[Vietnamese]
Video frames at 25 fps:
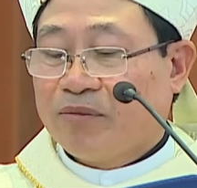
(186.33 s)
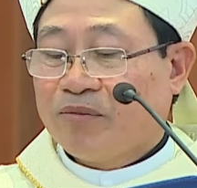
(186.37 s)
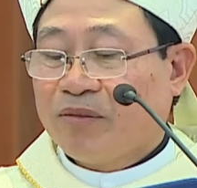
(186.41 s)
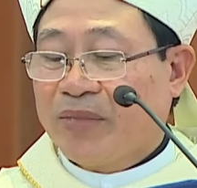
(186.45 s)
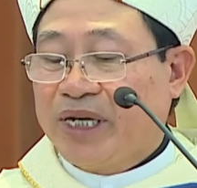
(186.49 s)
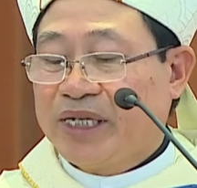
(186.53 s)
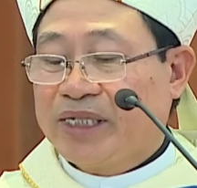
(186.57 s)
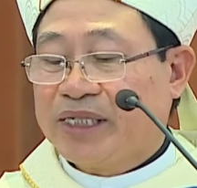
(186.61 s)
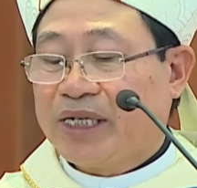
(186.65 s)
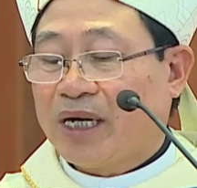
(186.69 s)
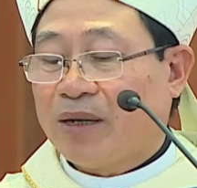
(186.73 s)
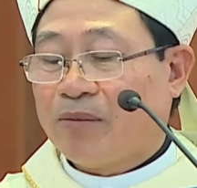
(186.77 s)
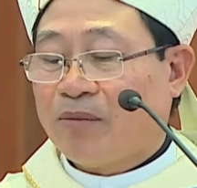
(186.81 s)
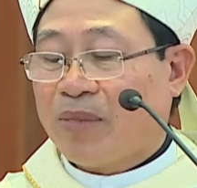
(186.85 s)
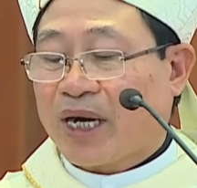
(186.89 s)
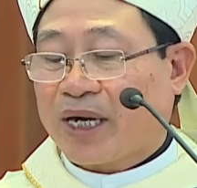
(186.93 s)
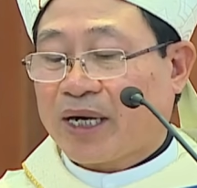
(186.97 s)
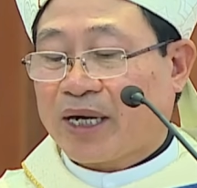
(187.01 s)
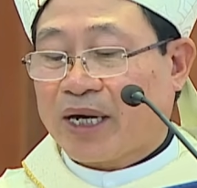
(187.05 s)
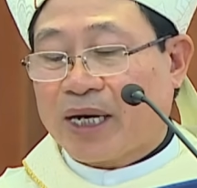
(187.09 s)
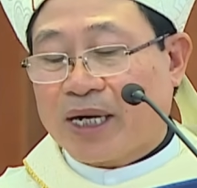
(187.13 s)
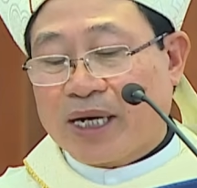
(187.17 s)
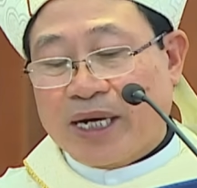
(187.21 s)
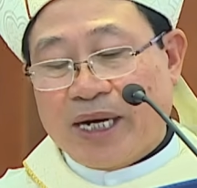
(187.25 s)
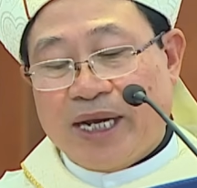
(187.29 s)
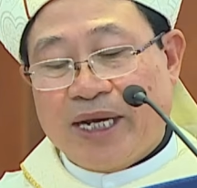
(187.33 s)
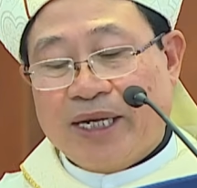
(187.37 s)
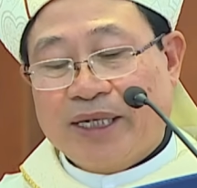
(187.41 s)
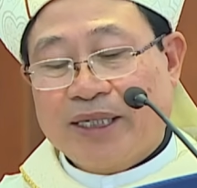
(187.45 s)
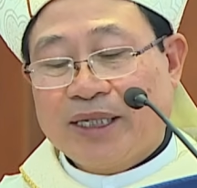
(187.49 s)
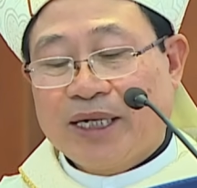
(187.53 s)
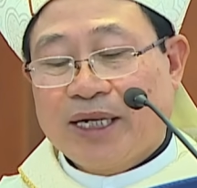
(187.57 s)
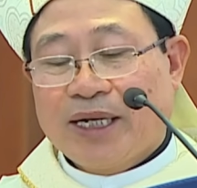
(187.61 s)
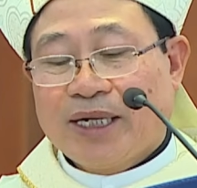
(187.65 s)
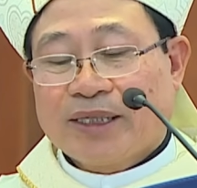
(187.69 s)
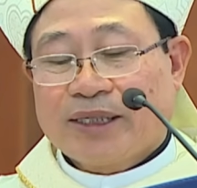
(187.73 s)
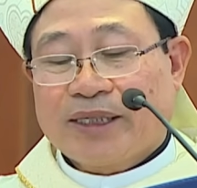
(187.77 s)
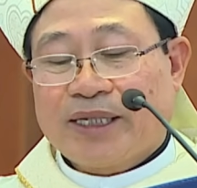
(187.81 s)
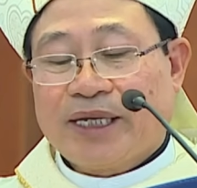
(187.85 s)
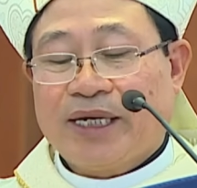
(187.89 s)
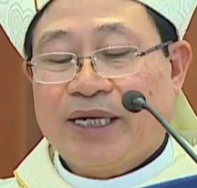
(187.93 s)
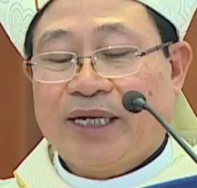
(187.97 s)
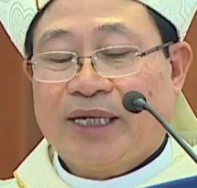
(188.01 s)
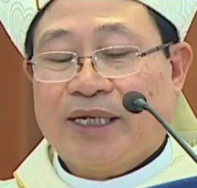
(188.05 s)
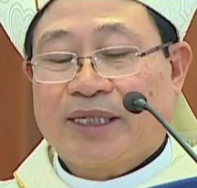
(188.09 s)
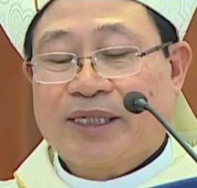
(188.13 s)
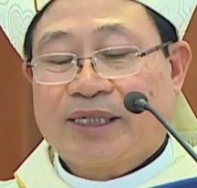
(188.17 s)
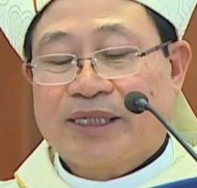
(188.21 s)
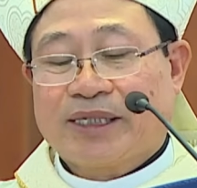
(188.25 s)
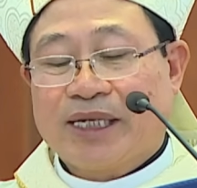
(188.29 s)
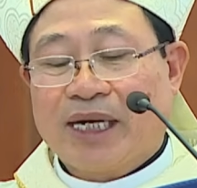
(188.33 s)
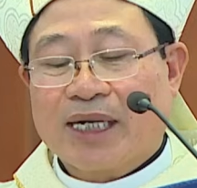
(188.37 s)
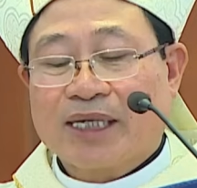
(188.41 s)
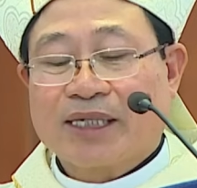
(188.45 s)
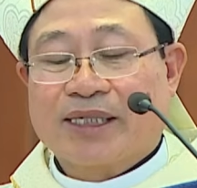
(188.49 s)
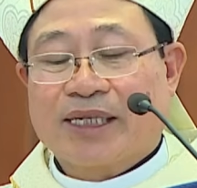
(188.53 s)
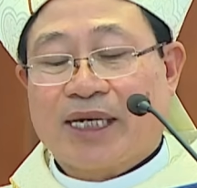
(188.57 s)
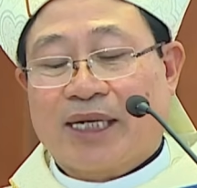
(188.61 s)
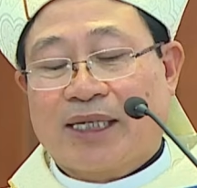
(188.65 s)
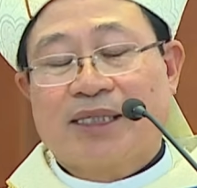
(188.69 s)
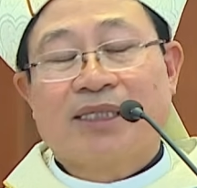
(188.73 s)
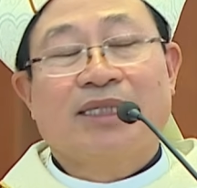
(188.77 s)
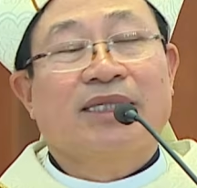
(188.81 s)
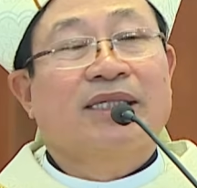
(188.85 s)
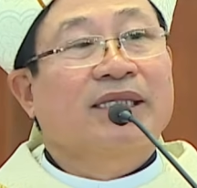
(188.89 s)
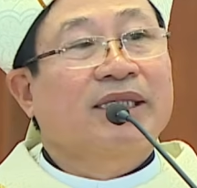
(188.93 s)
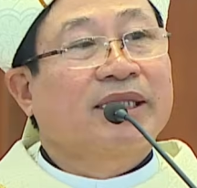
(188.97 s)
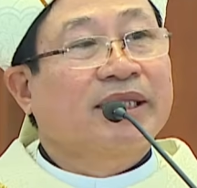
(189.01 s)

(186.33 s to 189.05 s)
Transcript: bây giờ mà cất lên thì chắc chắn